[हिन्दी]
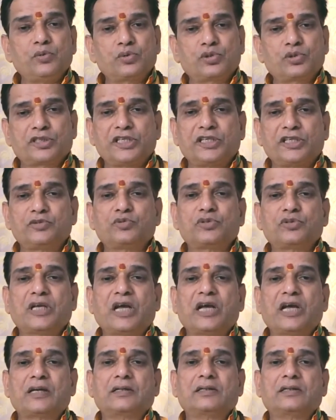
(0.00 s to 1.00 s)
उसके
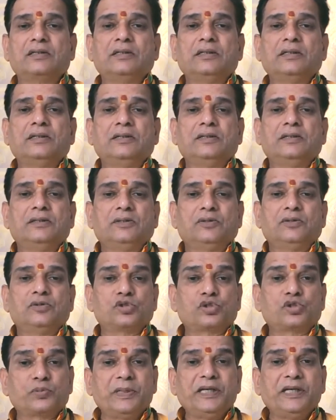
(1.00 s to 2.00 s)
अनुसार
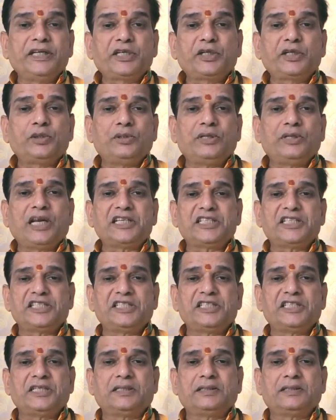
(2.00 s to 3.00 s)
उसमें लिखी हुई
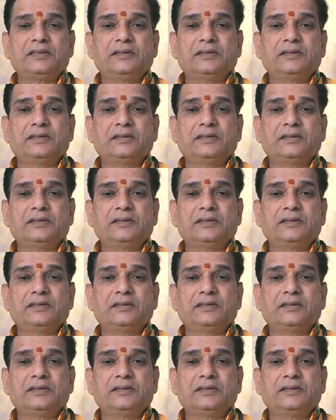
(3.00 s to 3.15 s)
राशि है